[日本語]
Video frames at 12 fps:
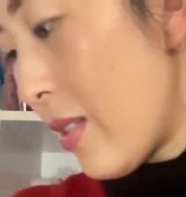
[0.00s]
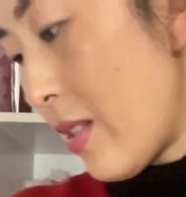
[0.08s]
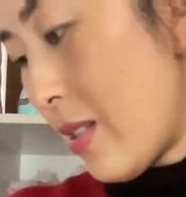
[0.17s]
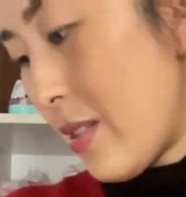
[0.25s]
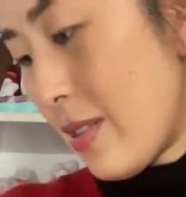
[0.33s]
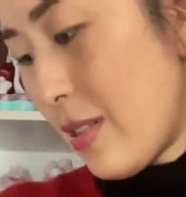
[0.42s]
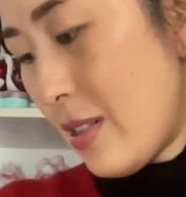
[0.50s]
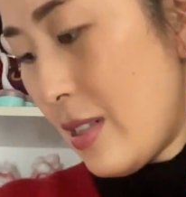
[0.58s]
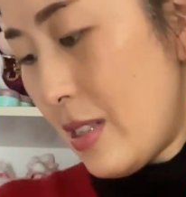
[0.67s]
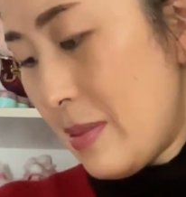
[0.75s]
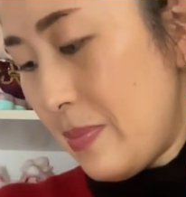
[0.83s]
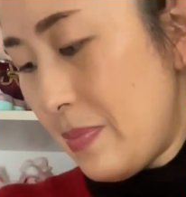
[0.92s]
段
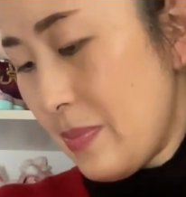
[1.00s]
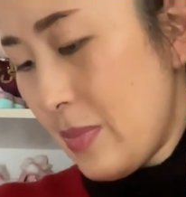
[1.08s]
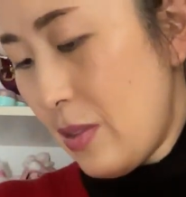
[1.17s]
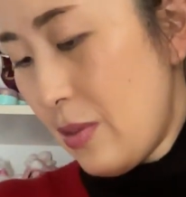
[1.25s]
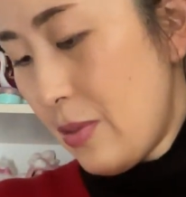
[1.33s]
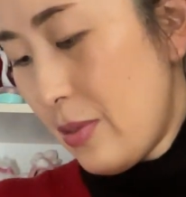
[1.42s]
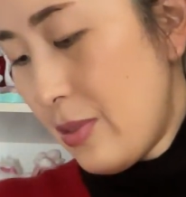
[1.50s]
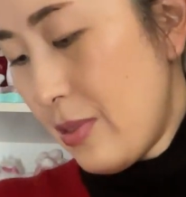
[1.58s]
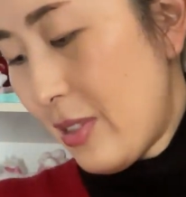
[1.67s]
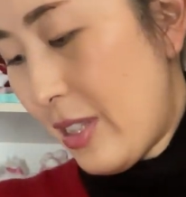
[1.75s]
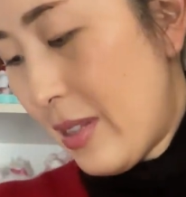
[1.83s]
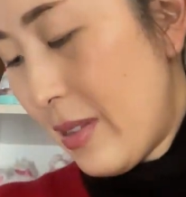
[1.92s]
が90
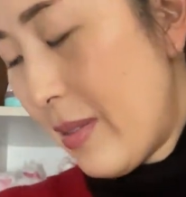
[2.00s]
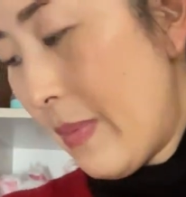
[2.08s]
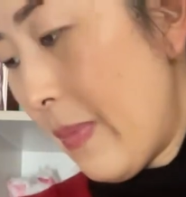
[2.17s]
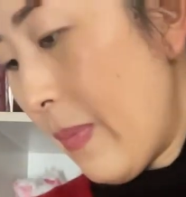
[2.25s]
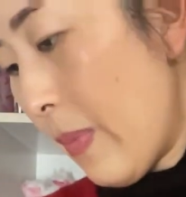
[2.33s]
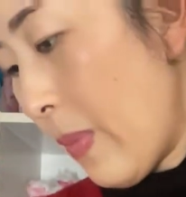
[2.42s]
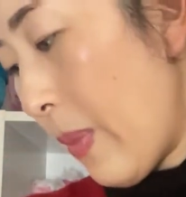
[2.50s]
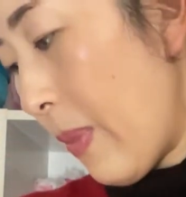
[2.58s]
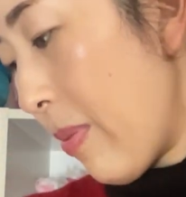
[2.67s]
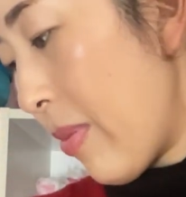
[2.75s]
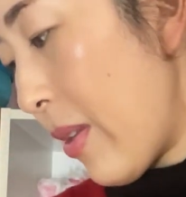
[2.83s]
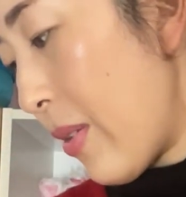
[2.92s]
円
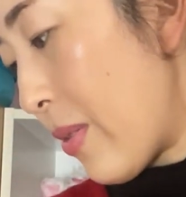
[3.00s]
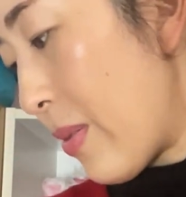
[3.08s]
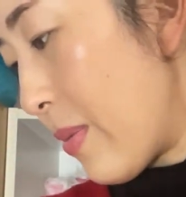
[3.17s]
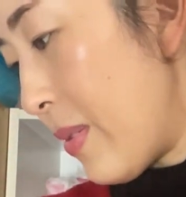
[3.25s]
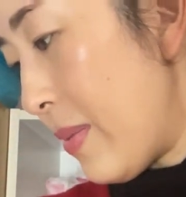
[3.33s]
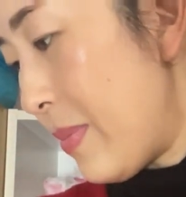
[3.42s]
です